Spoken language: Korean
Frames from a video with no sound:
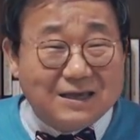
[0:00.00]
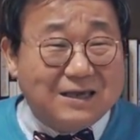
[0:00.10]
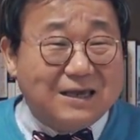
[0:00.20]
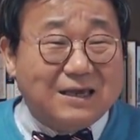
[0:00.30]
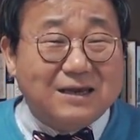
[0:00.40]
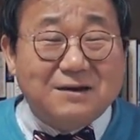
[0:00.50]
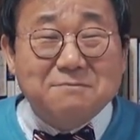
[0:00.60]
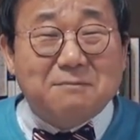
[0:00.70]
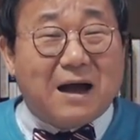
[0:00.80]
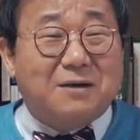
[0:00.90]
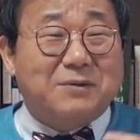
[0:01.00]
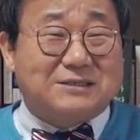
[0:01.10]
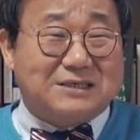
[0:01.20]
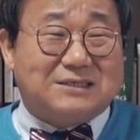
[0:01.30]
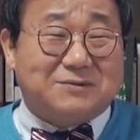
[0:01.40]
이런
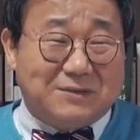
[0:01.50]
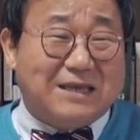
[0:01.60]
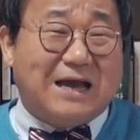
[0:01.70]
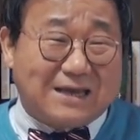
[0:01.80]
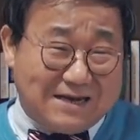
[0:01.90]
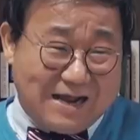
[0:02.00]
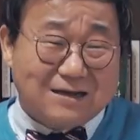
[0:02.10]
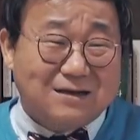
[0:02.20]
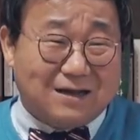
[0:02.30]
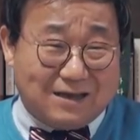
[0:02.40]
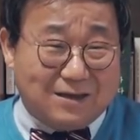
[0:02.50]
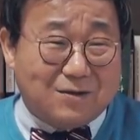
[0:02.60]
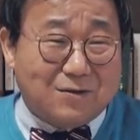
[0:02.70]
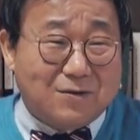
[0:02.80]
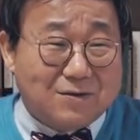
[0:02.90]
마음에서 지금 이야기를 한
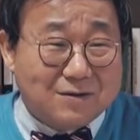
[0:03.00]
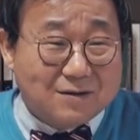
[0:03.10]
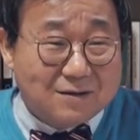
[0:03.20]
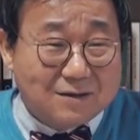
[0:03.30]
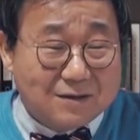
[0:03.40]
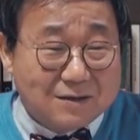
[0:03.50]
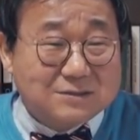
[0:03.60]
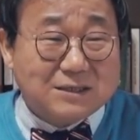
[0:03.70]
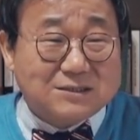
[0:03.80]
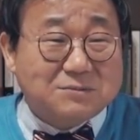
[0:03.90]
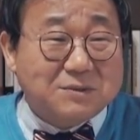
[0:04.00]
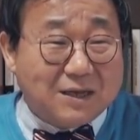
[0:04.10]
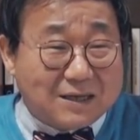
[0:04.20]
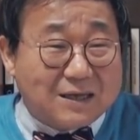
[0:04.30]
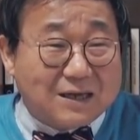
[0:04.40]
거예요. 음. 이제 이
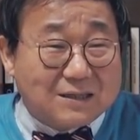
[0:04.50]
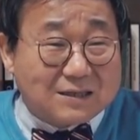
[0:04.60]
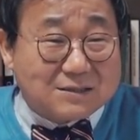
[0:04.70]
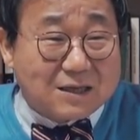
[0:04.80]
심리가 이해가